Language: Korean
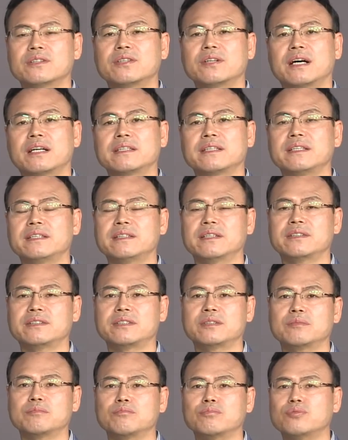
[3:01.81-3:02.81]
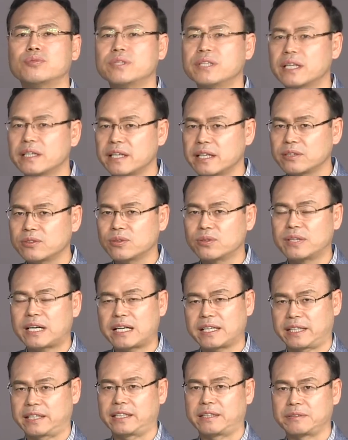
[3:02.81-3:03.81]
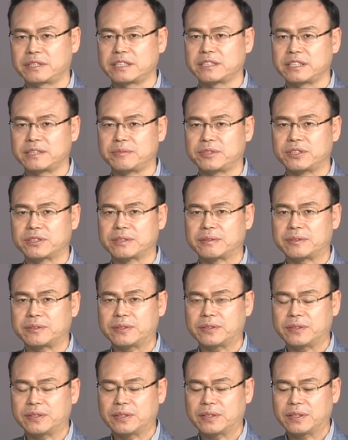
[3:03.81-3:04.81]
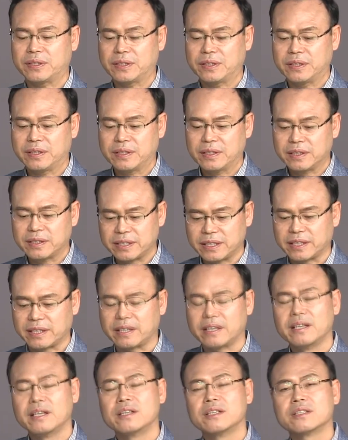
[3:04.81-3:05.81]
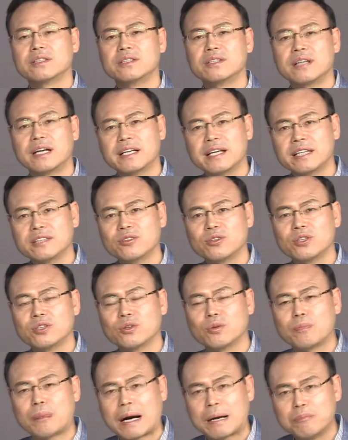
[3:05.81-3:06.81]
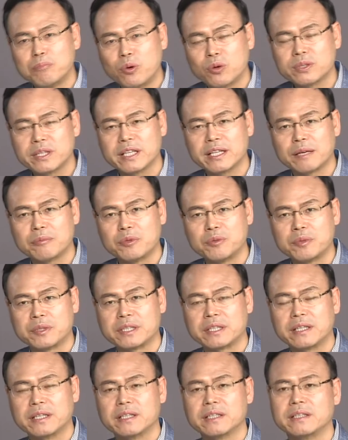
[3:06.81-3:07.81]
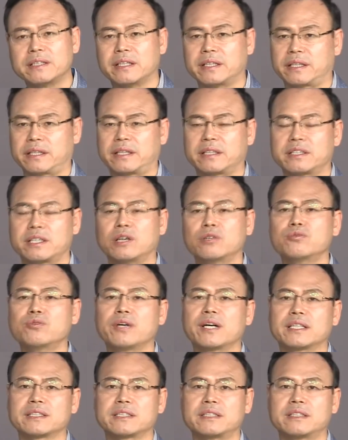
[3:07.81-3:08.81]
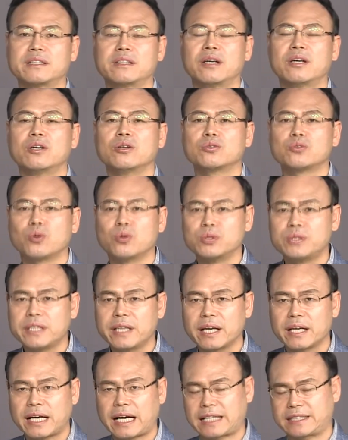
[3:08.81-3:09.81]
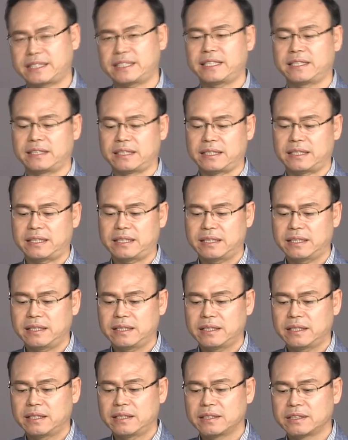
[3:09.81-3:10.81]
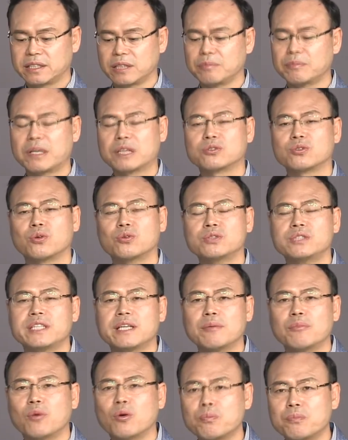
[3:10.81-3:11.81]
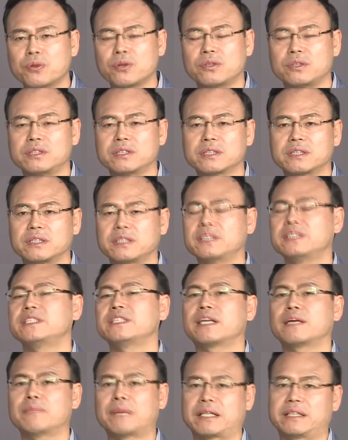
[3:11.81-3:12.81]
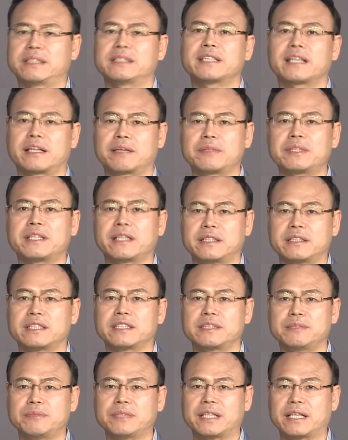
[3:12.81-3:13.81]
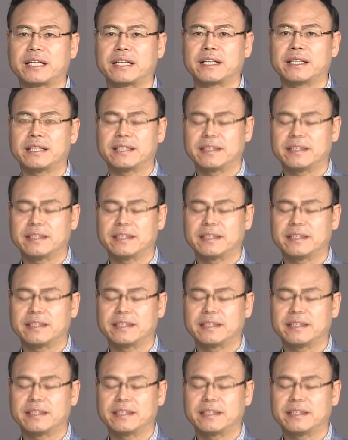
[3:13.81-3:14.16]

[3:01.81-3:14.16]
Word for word: 그러한 리더들은 무리한 행동을 하게 되는 것이죠. 예, 그러한 행동이 또 반복되다 보면 예, 결국에 가서는 조직의 가치를 정말 조직의 목표를 그르치게 만든 사람이 되는 것입니다.